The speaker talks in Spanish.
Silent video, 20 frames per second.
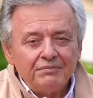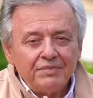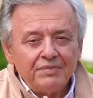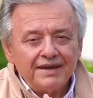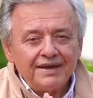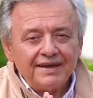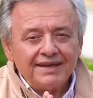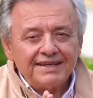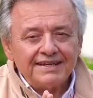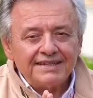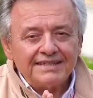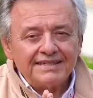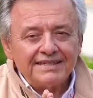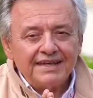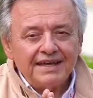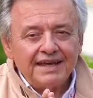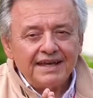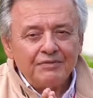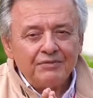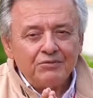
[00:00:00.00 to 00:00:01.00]
para que
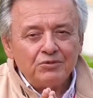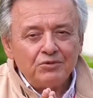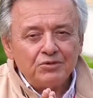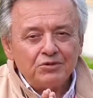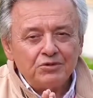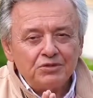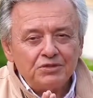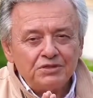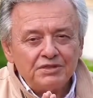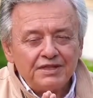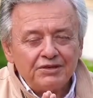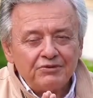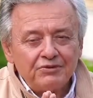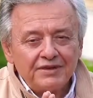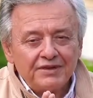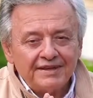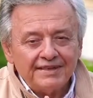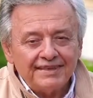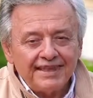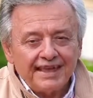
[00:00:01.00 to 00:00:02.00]
seamos de
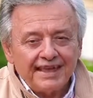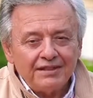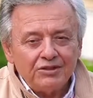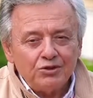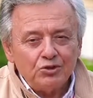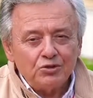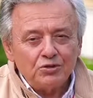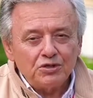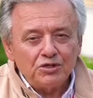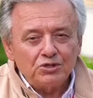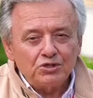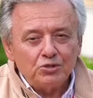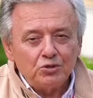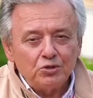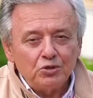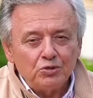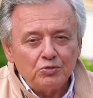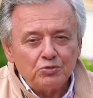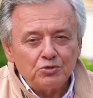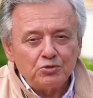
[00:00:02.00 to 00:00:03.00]
verdad lo que
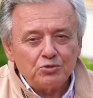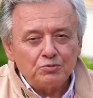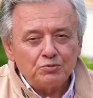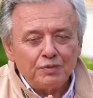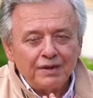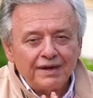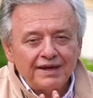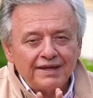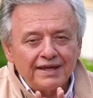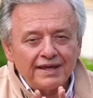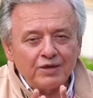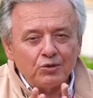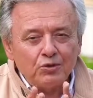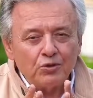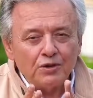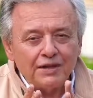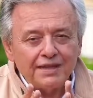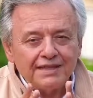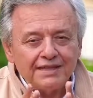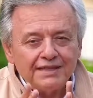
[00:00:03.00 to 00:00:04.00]
somos, para que
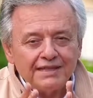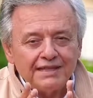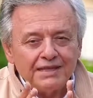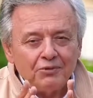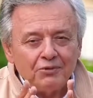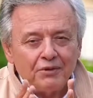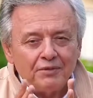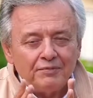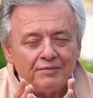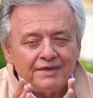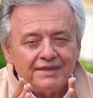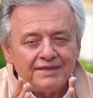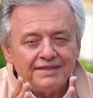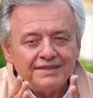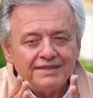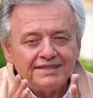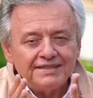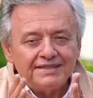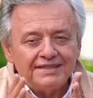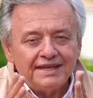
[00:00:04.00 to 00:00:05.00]

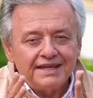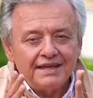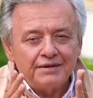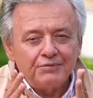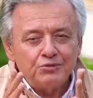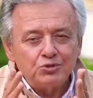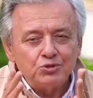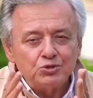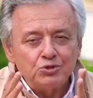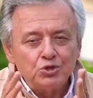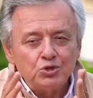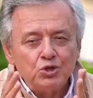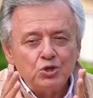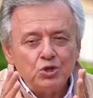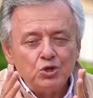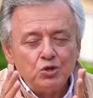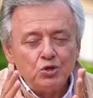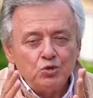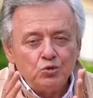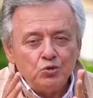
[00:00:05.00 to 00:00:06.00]
colectivamente seamos
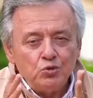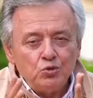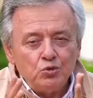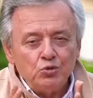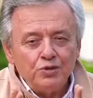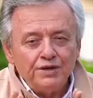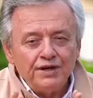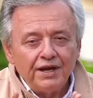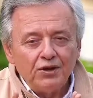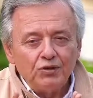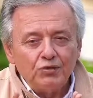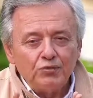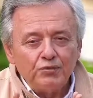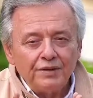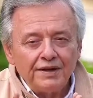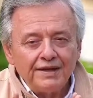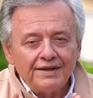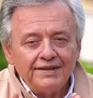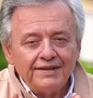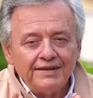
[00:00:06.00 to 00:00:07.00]
una
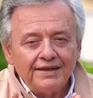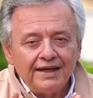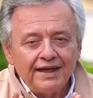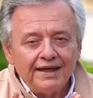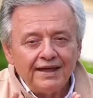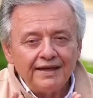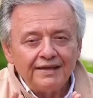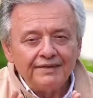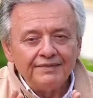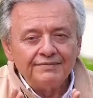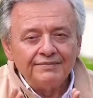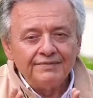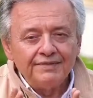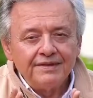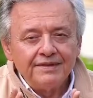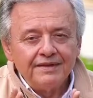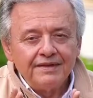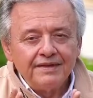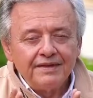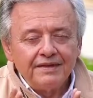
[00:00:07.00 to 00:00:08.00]
humanidad,
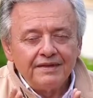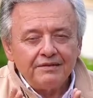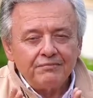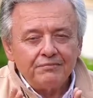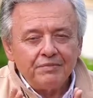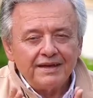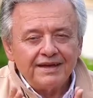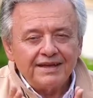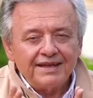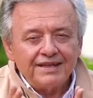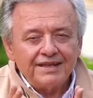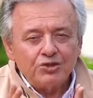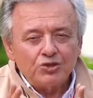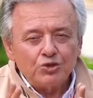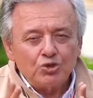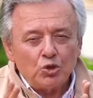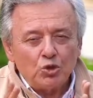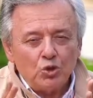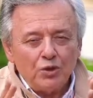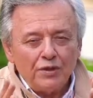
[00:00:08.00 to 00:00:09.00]
para que
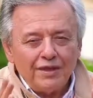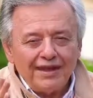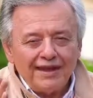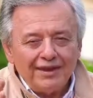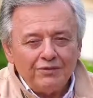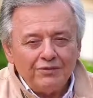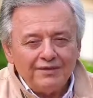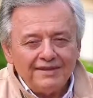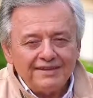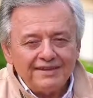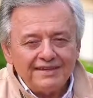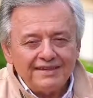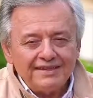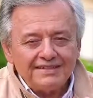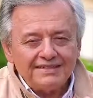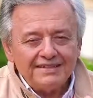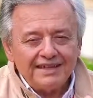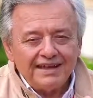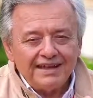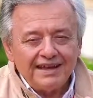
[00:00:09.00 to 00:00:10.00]
toda la
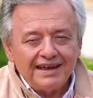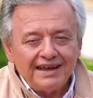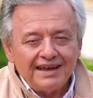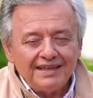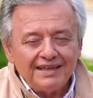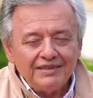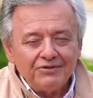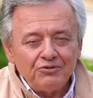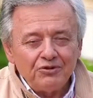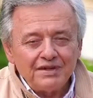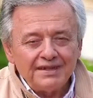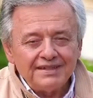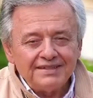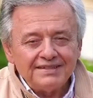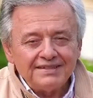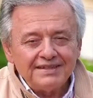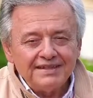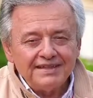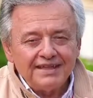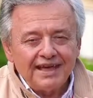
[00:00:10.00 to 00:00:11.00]
belleza de la
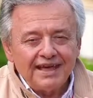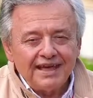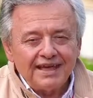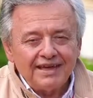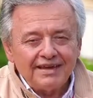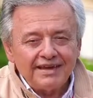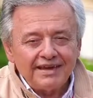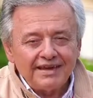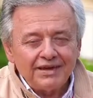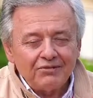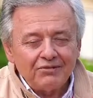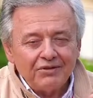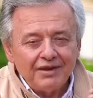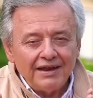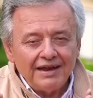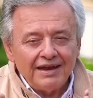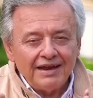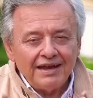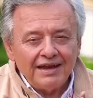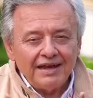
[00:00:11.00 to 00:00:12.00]
diversidad
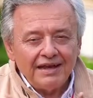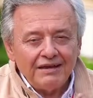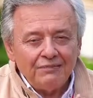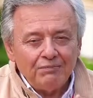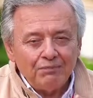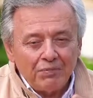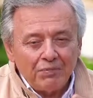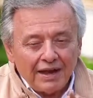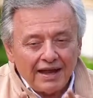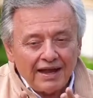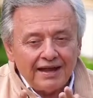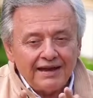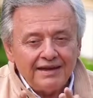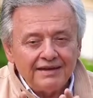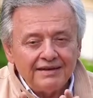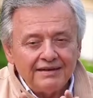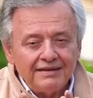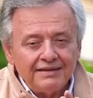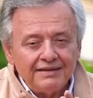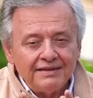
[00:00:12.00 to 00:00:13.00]
revele el
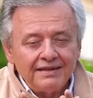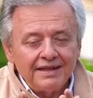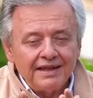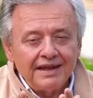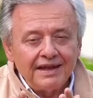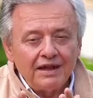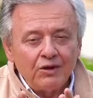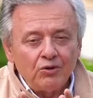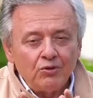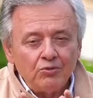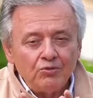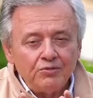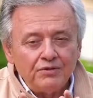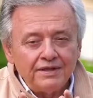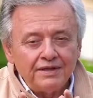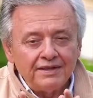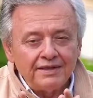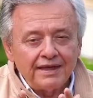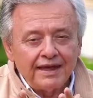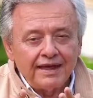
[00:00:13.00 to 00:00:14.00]
plan de la
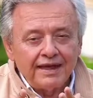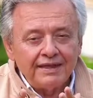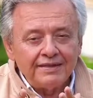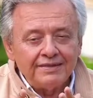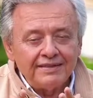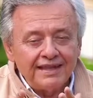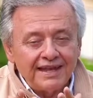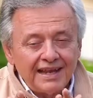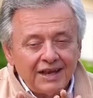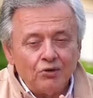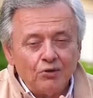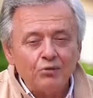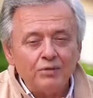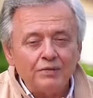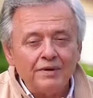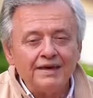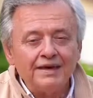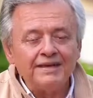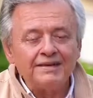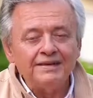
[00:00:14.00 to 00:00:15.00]
unidad, de la
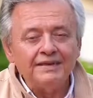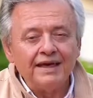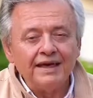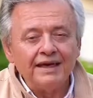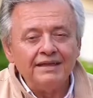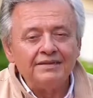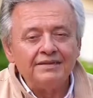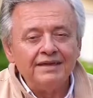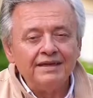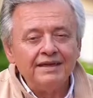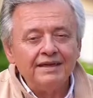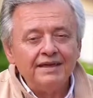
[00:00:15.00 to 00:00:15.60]
humanidad